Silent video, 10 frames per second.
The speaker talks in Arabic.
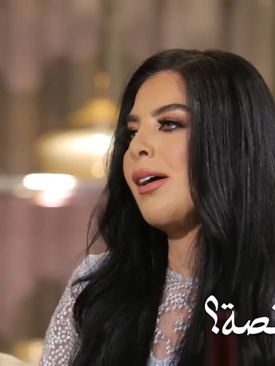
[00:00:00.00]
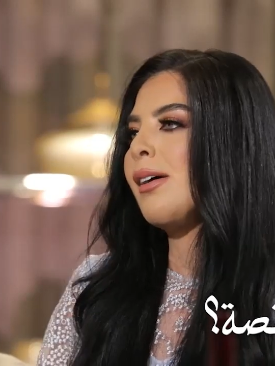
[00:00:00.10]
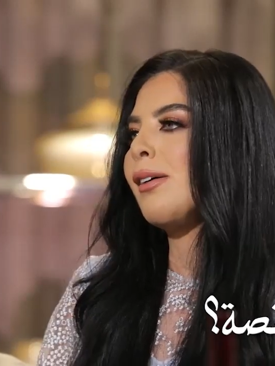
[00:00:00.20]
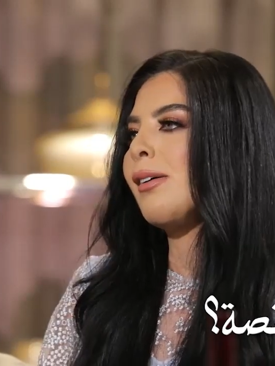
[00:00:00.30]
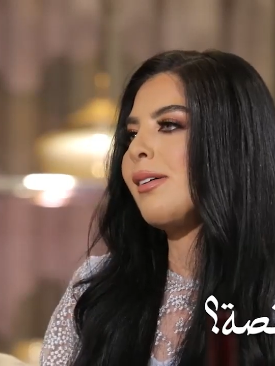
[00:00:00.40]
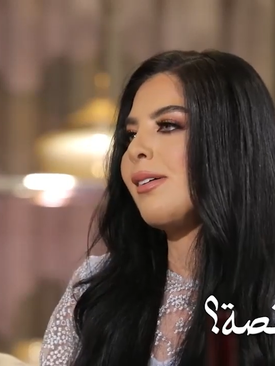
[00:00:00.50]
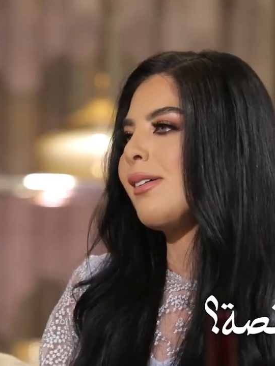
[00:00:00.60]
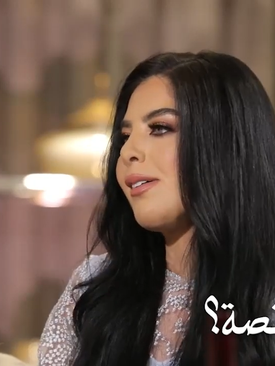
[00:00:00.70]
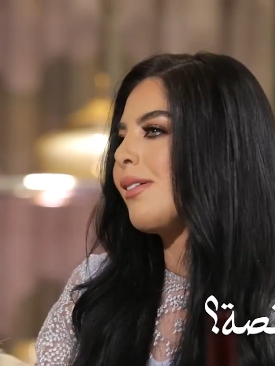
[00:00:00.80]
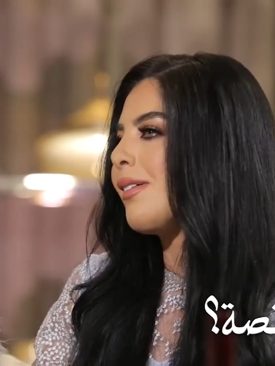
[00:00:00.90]

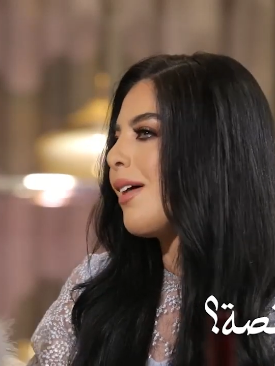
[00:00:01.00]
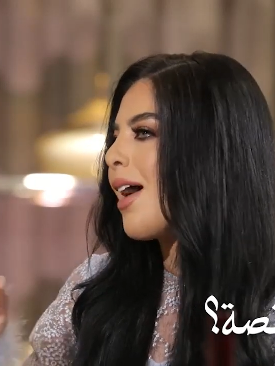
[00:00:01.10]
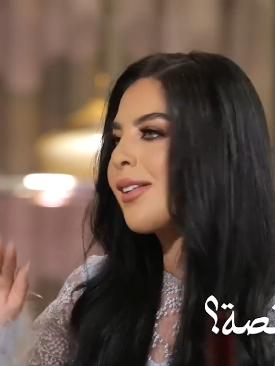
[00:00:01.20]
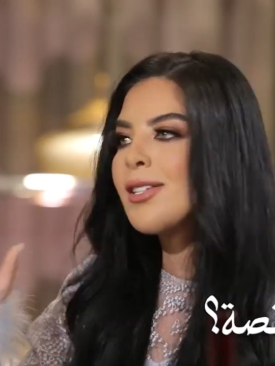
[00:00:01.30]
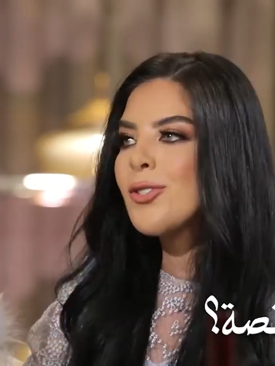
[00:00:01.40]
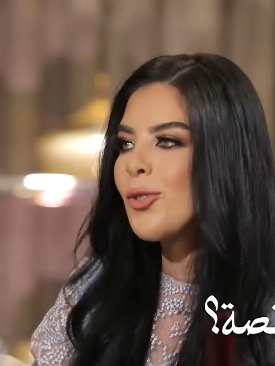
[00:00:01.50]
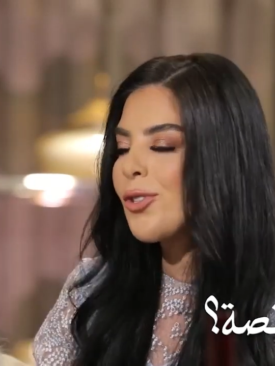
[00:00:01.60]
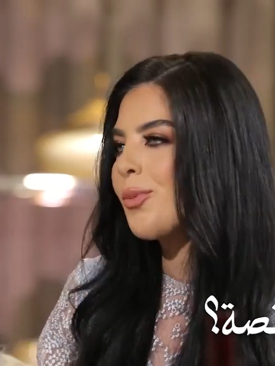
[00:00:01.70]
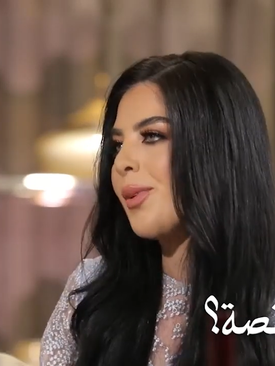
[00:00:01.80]
آه هذا الصوت